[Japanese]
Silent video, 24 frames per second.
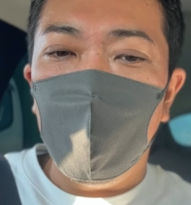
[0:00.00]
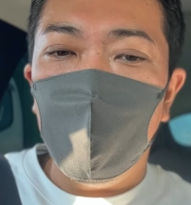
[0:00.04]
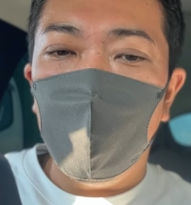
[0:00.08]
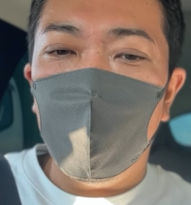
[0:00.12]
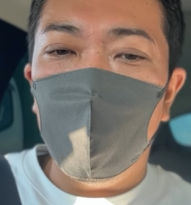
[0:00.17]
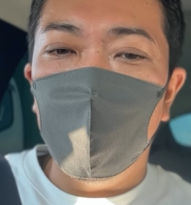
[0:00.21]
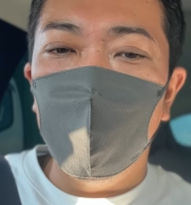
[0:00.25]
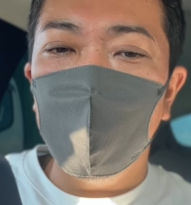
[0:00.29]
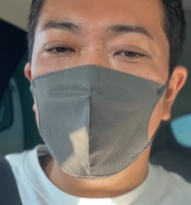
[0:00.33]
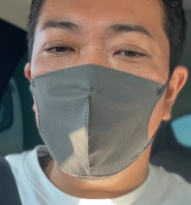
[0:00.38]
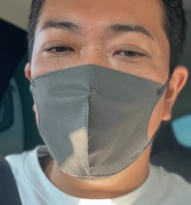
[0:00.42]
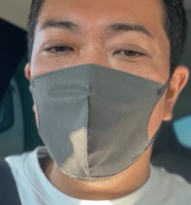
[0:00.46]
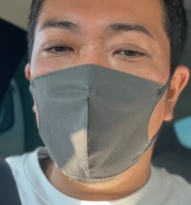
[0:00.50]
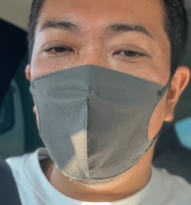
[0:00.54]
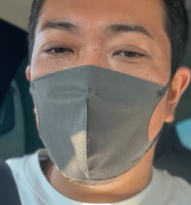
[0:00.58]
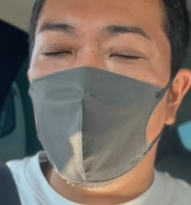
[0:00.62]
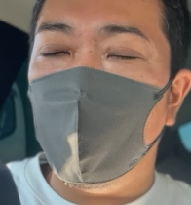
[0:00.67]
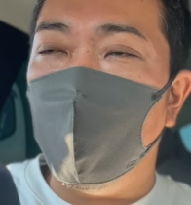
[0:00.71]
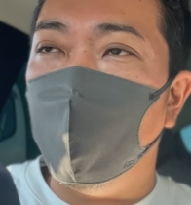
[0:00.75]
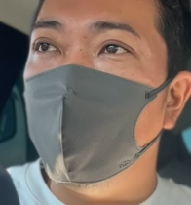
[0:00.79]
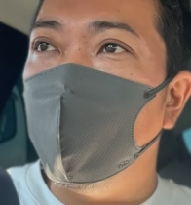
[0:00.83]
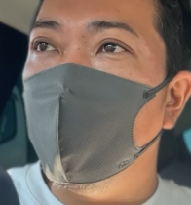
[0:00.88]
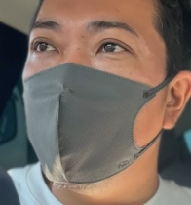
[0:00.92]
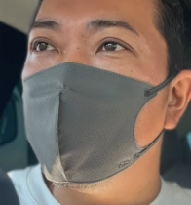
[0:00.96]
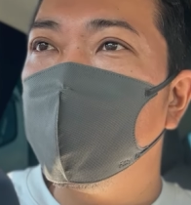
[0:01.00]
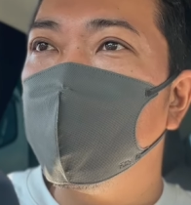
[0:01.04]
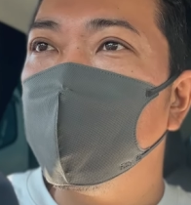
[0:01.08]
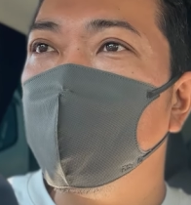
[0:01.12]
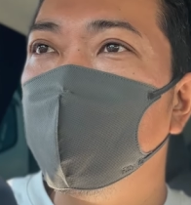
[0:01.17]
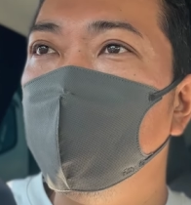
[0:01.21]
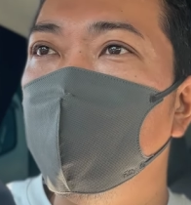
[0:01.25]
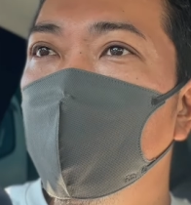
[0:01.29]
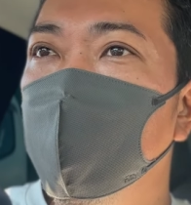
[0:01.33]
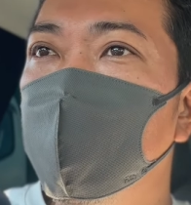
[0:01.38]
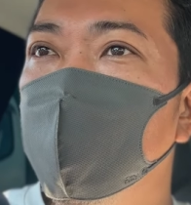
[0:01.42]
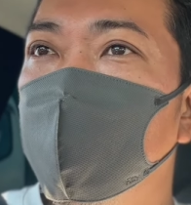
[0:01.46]
本当なら毎月
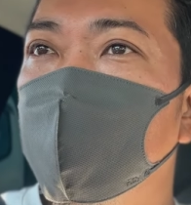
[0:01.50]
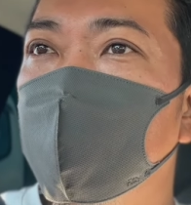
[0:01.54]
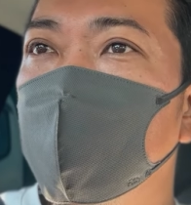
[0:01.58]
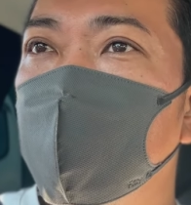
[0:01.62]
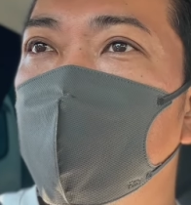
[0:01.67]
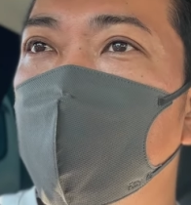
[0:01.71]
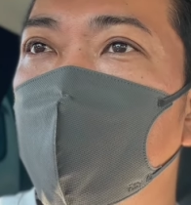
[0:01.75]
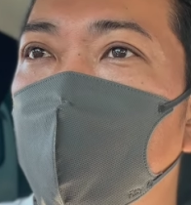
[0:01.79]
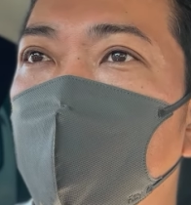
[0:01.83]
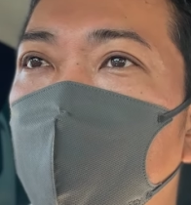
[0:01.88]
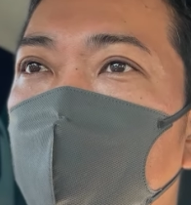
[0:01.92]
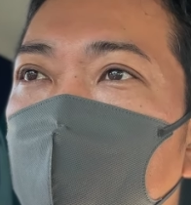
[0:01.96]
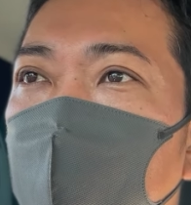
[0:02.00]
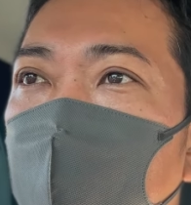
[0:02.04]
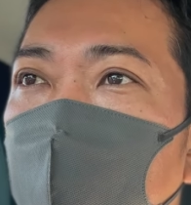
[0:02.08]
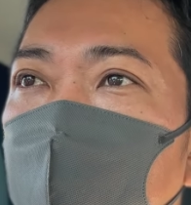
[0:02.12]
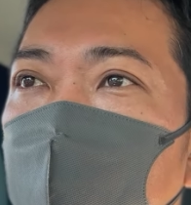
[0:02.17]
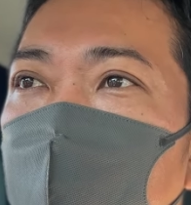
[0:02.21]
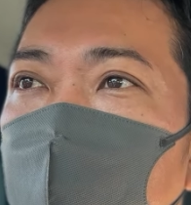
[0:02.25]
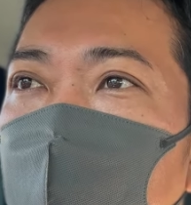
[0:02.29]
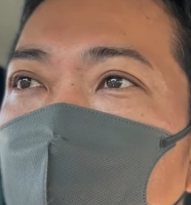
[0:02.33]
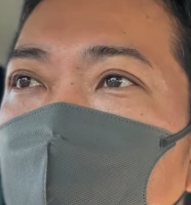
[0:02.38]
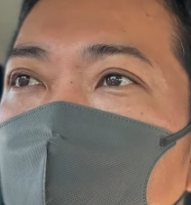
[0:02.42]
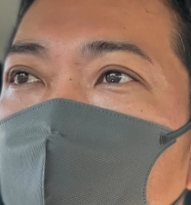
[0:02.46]
毎月行かないかんとこ